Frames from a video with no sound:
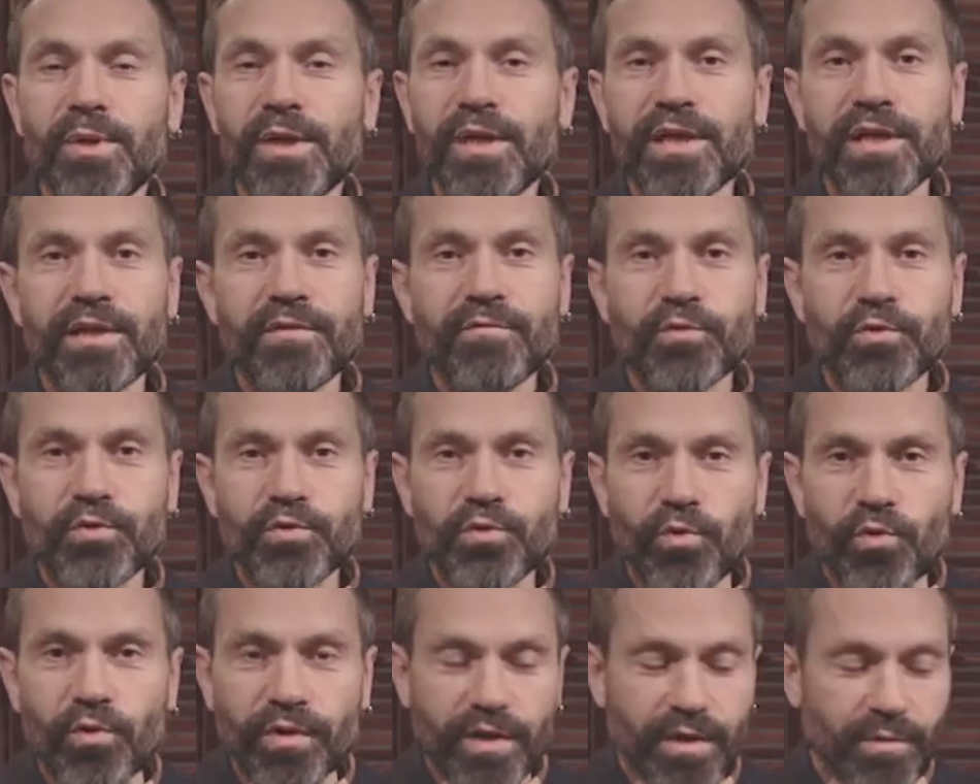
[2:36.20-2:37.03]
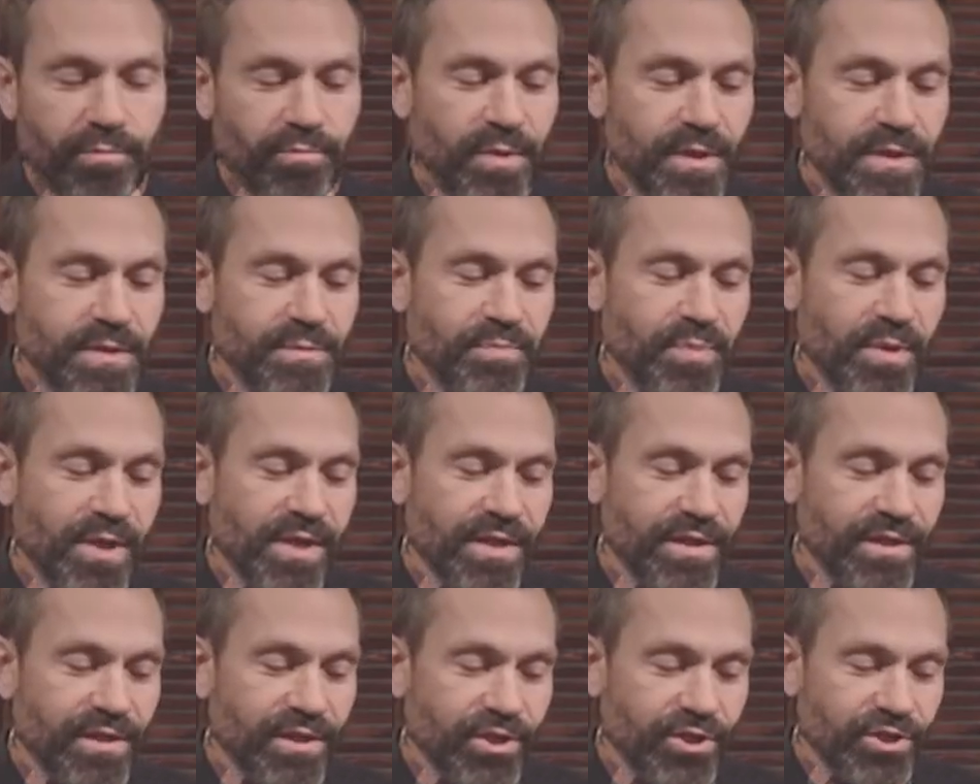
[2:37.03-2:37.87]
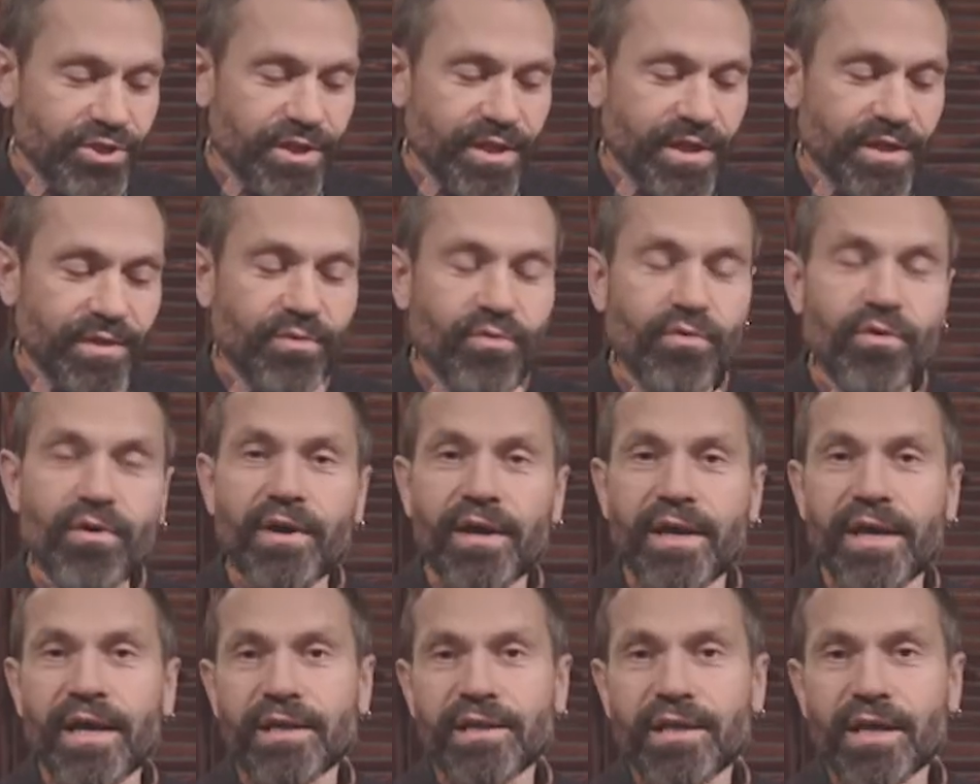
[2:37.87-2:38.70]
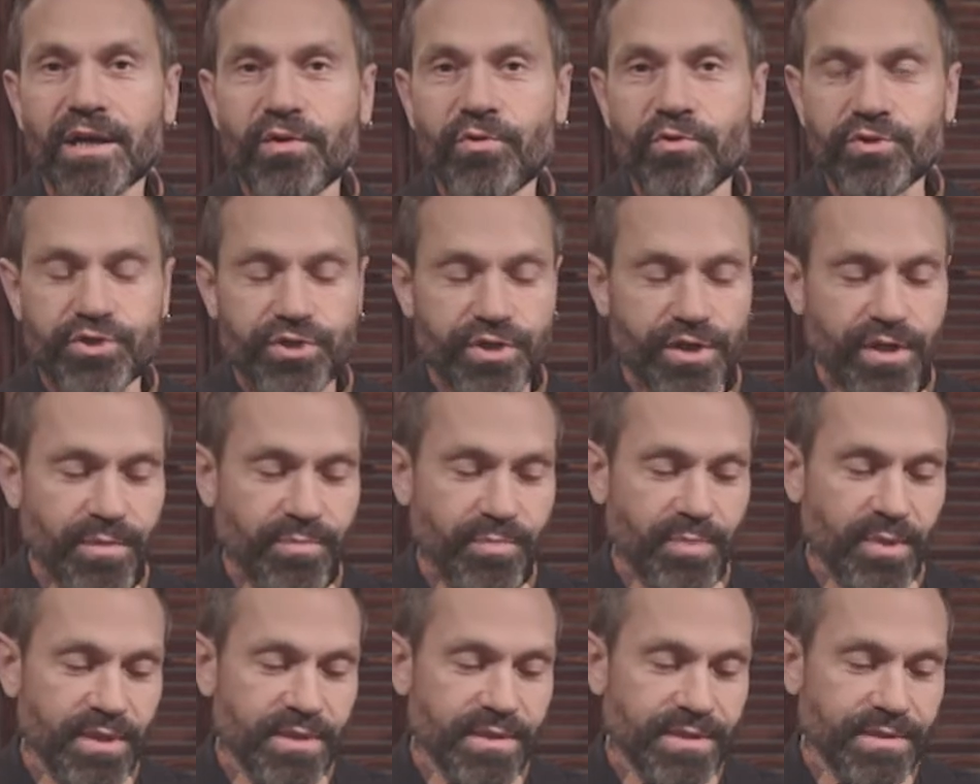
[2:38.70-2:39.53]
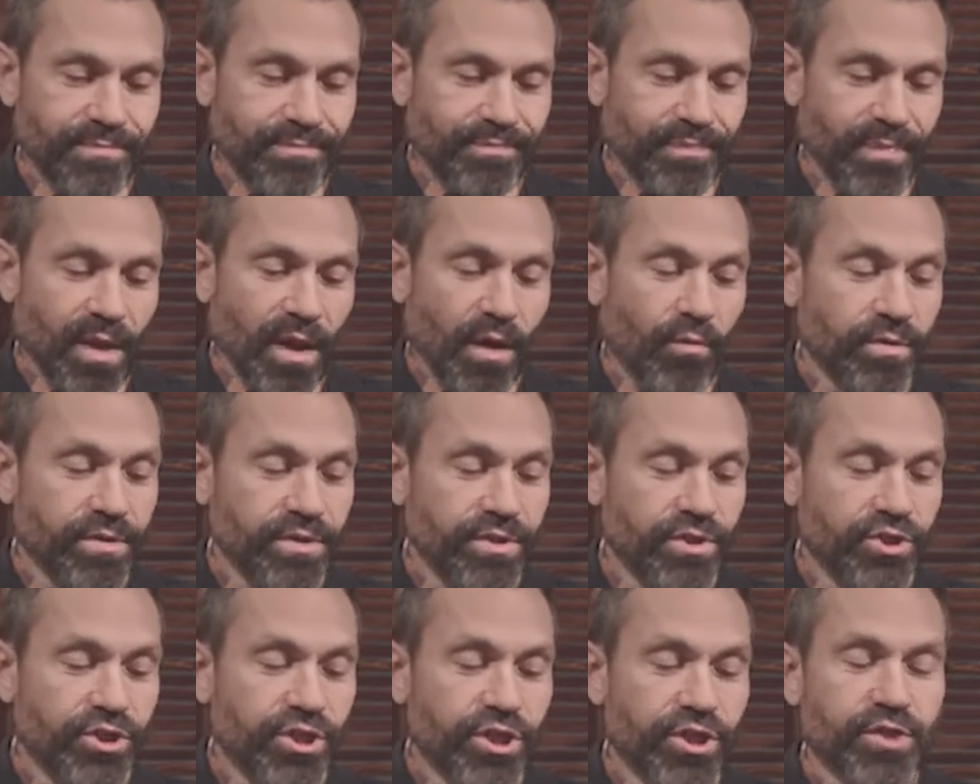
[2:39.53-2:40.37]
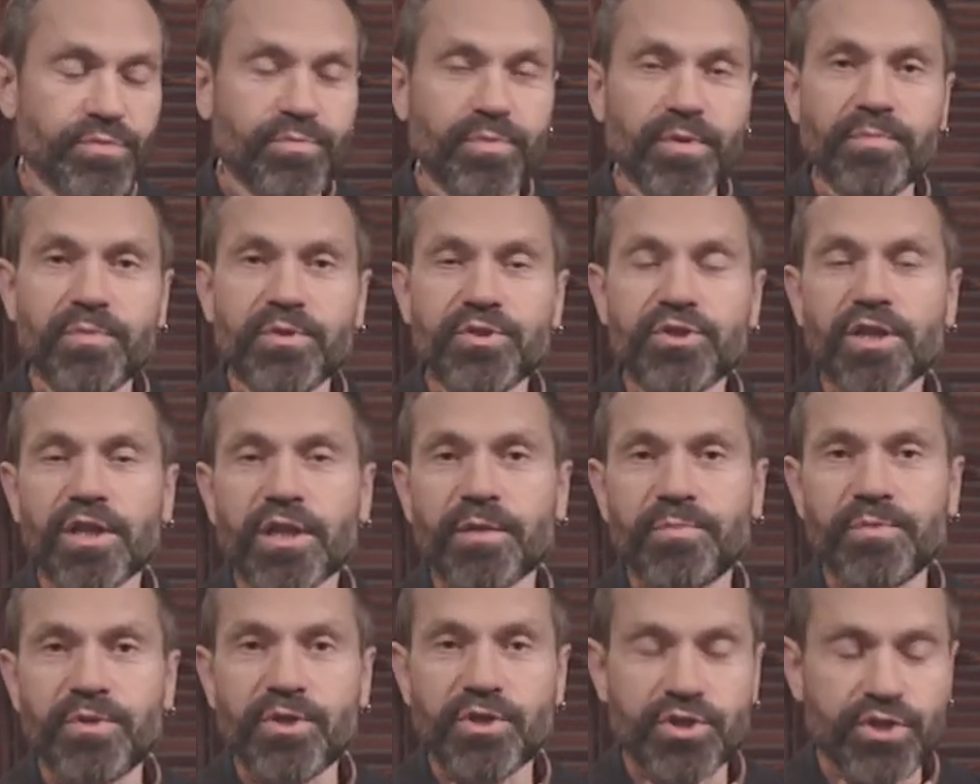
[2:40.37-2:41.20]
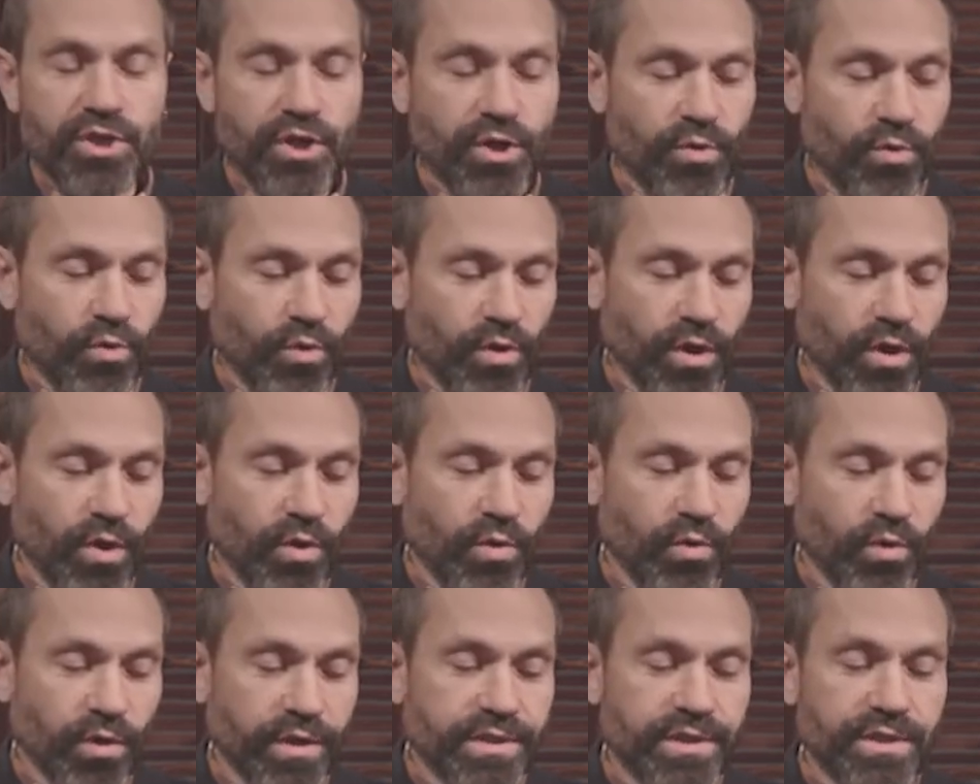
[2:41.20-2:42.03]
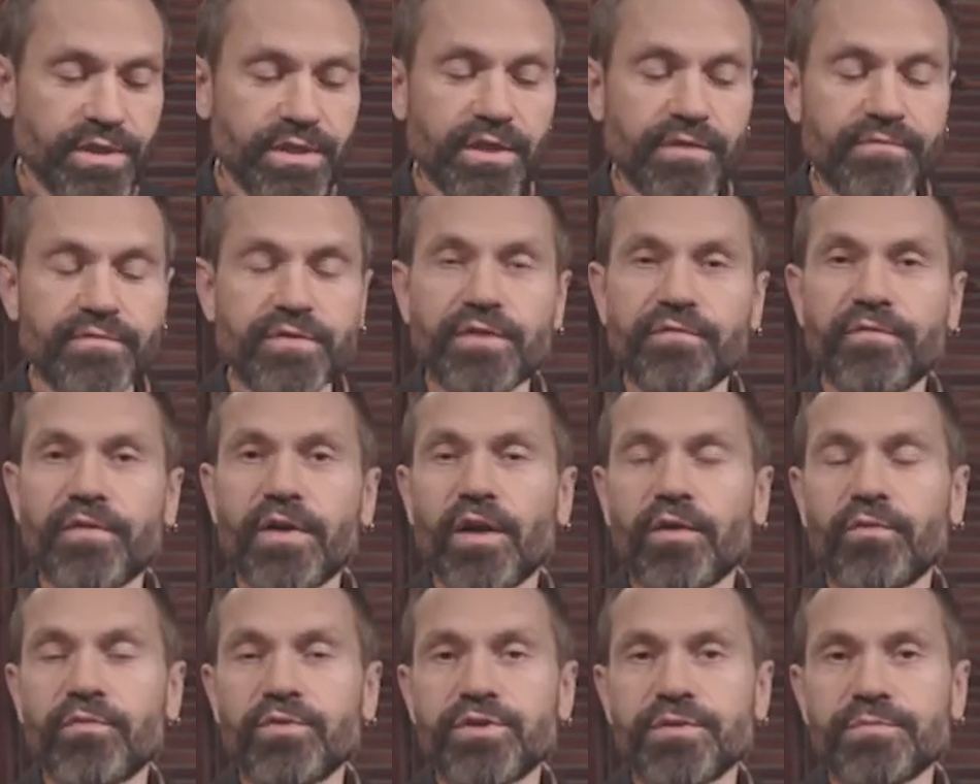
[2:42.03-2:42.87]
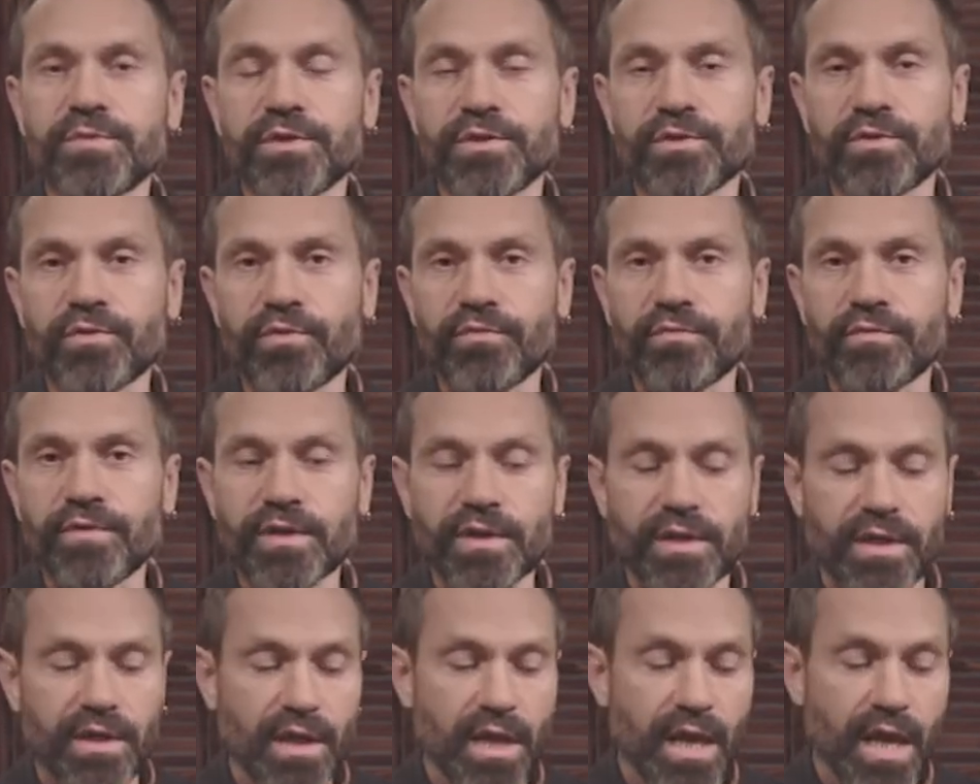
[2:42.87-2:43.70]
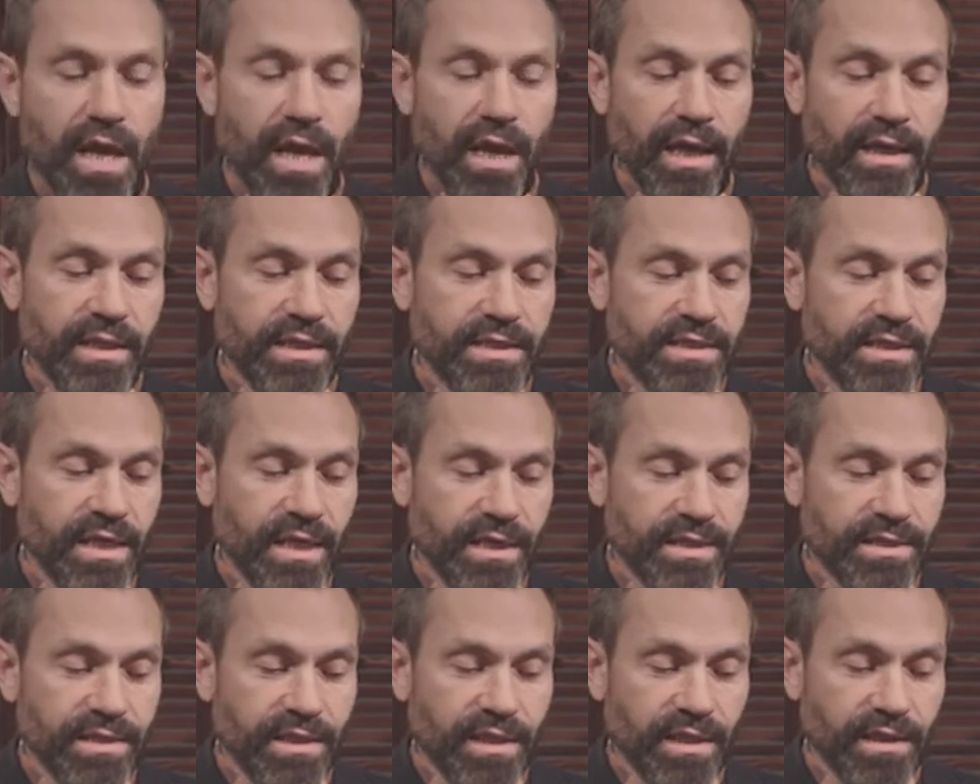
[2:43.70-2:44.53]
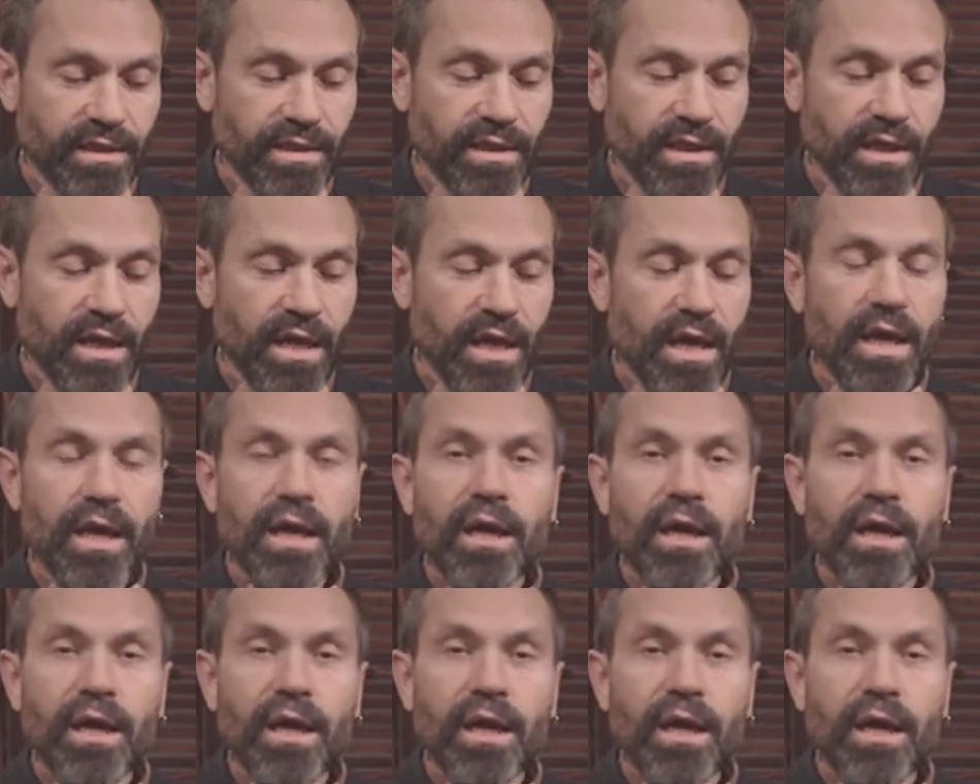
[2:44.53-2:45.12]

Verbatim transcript: Били его долго, без передышки, но когда кончили бить, он сейчас же подбежал к птичке Кола-Кола, сидевшей в колючем терновнике, и сказал,